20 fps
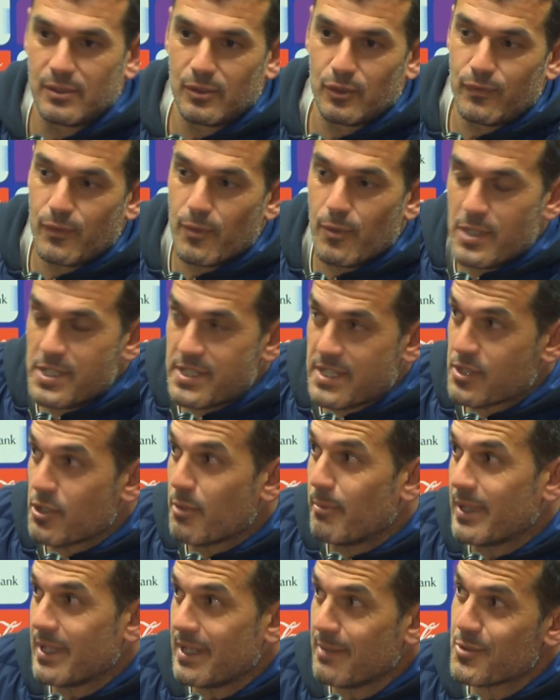Los futbolistas
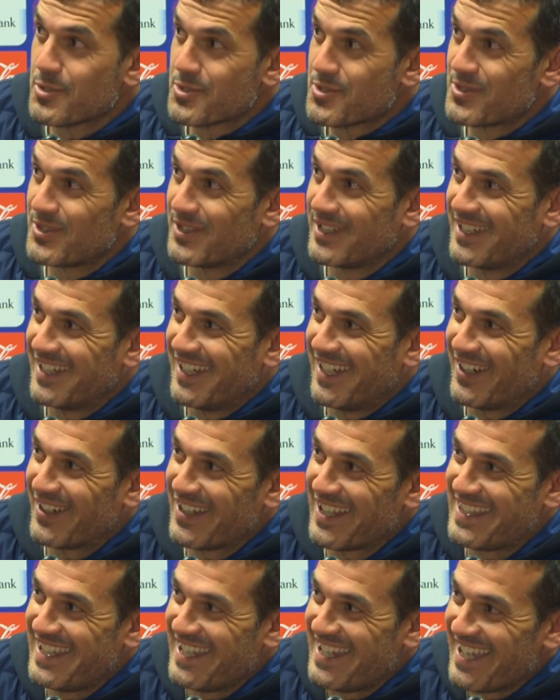competimos,
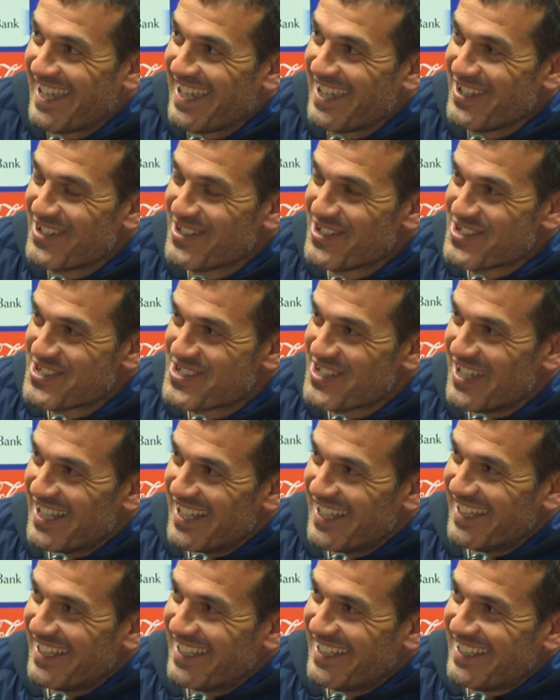ahora tienen ellos
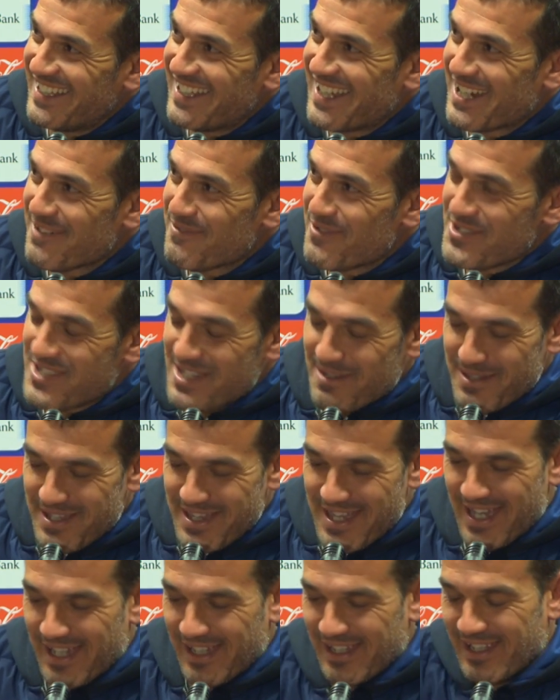la
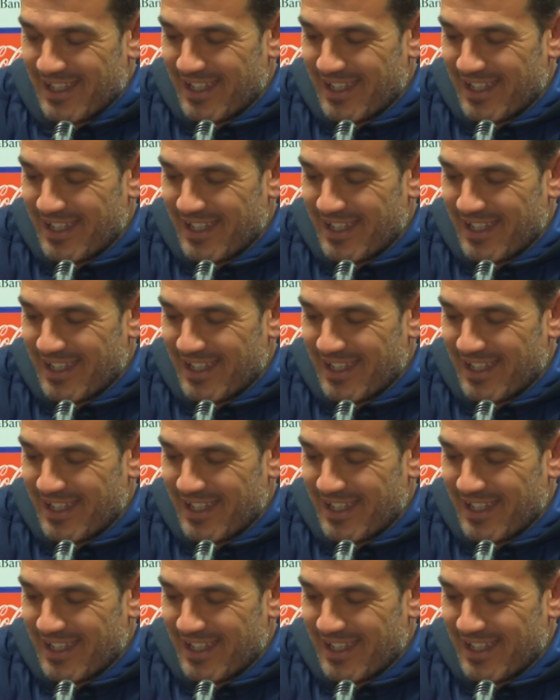responsabilidad.